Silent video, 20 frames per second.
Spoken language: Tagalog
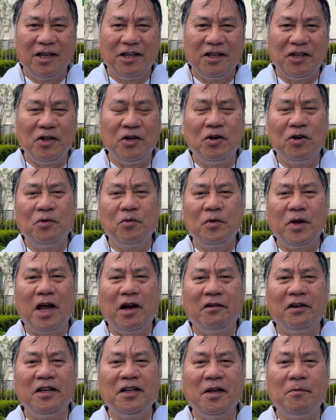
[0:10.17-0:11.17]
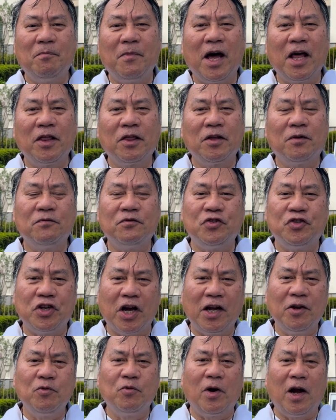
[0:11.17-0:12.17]
You know, we are in the month of
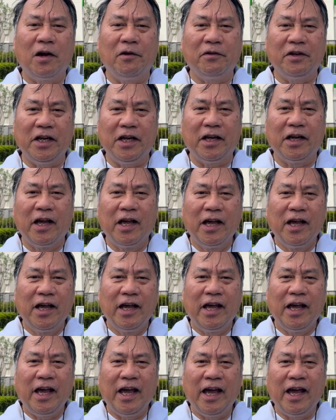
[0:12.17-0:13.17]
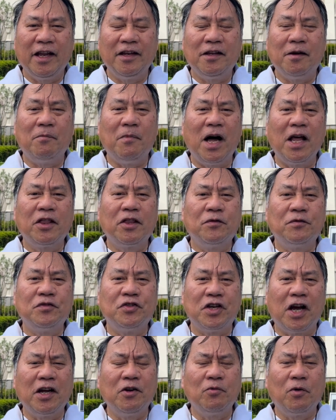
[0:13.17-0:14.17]
January and the month of
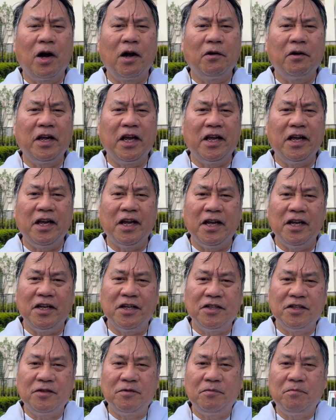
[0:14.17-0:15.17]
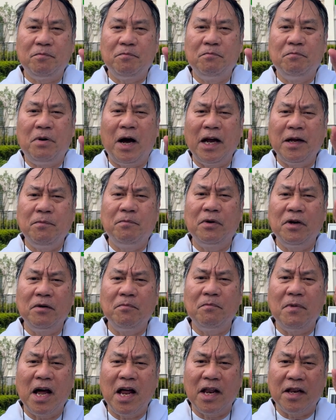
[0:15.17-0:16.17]
January is Bible
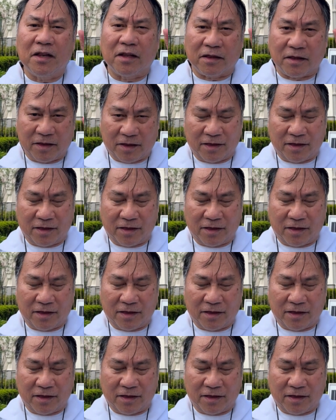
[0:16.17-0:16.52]
month.